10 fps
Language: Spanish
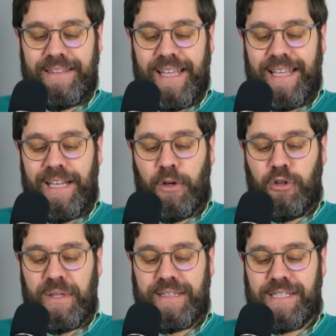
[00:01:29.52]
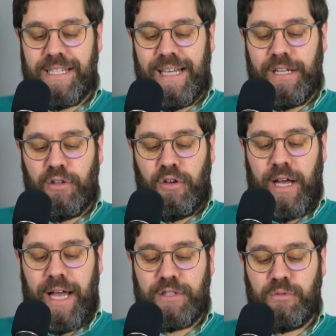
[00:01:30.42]
de que el economista chileno
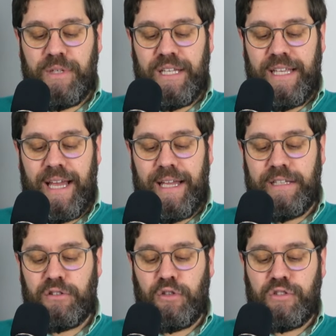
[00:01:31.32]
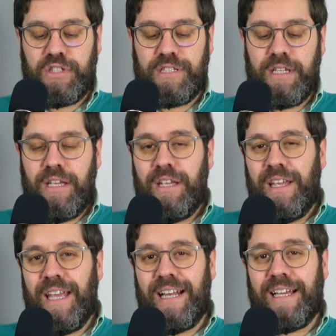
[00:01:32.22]
asumiría entonces
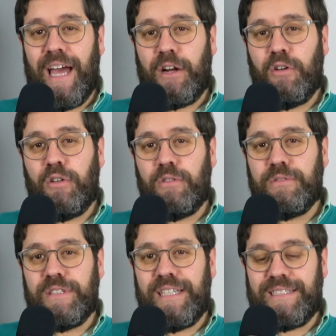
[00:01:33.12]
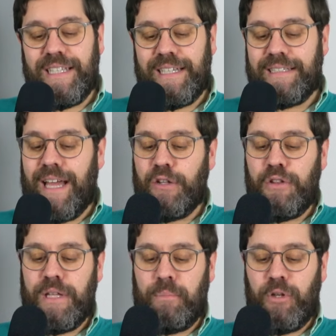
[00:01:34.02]
el cargo de secretario
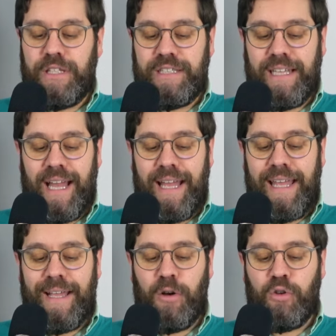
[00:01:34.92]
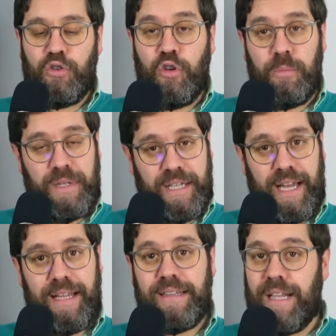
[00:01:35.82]
de Política
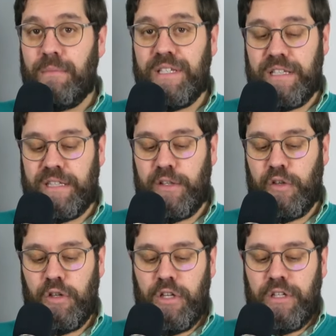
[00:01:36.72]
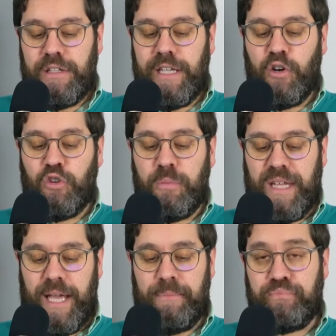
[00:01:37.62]
Económica del Ministerio de
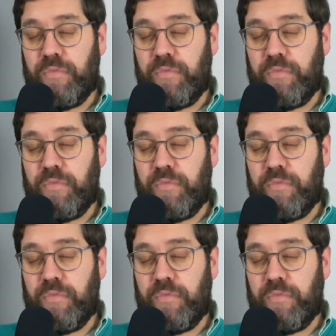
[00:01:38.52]
Economía,